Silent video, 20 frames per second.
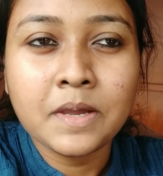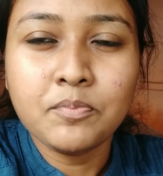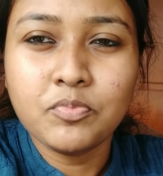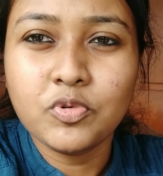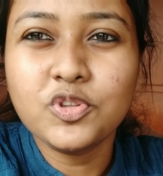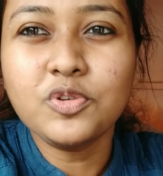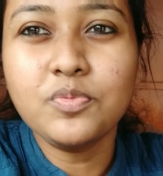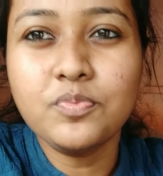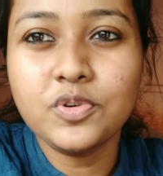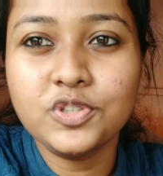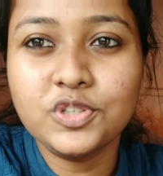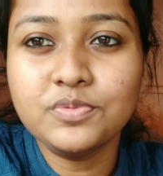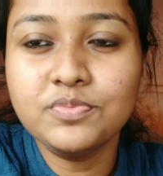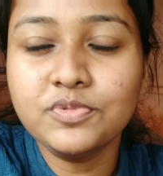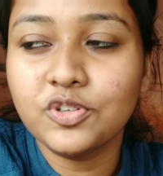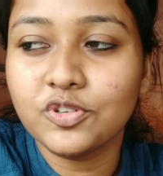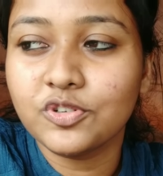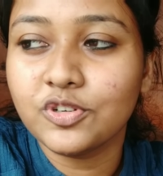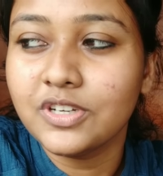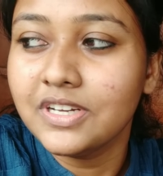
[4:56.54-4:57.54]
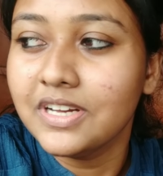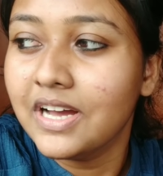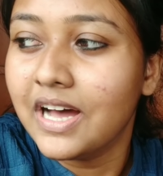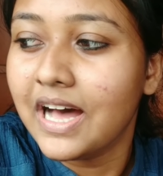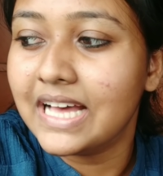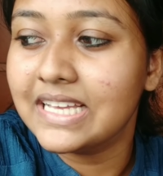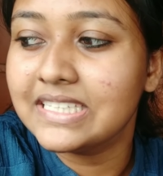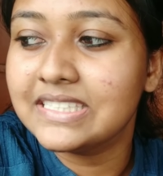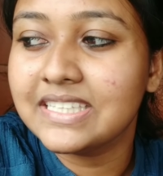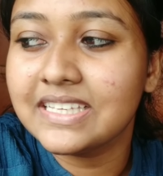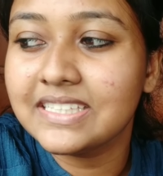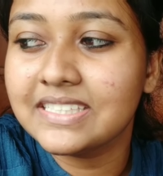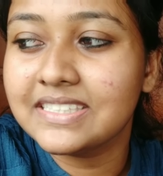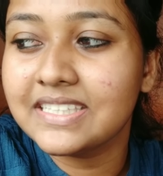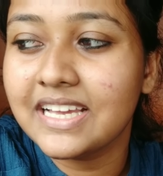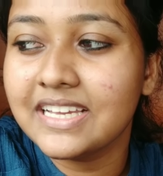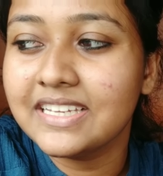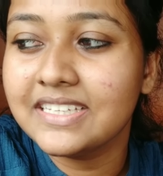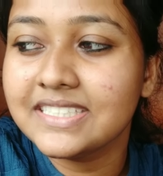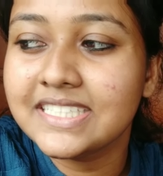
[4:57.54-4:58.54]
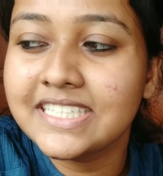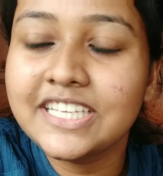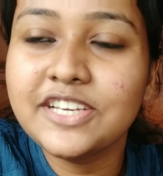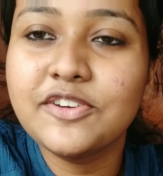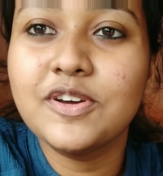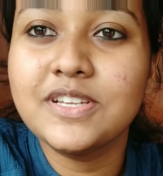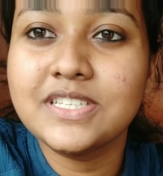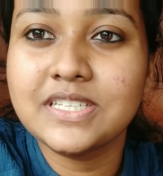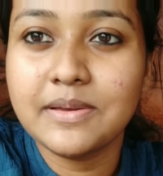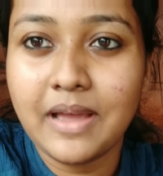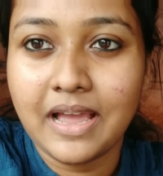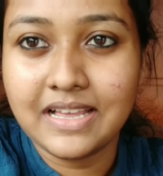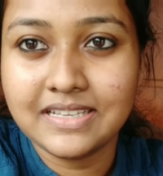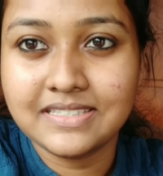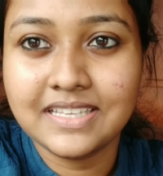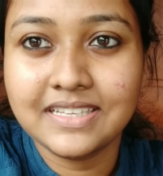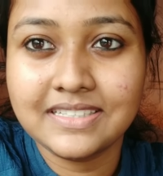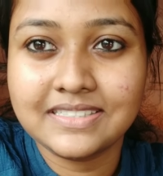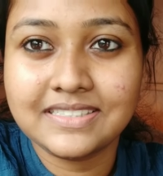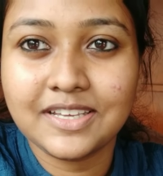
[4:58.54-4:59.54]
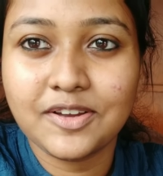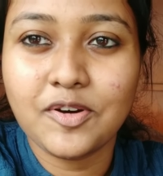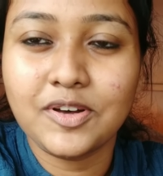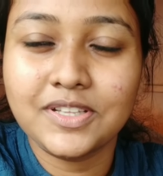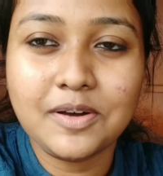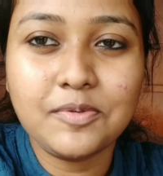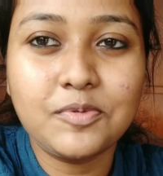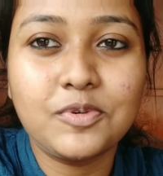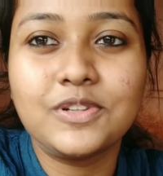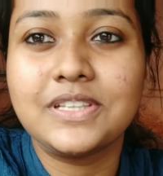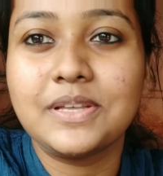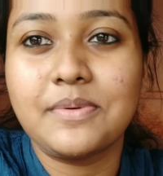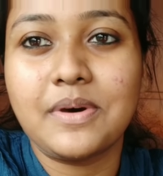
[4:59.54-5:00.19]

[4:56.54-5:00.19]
প্রথম প্রথম তো আস্তে আস্তে ঠিক হয়ে যাবে আস্তে আস্তে কথা বলতে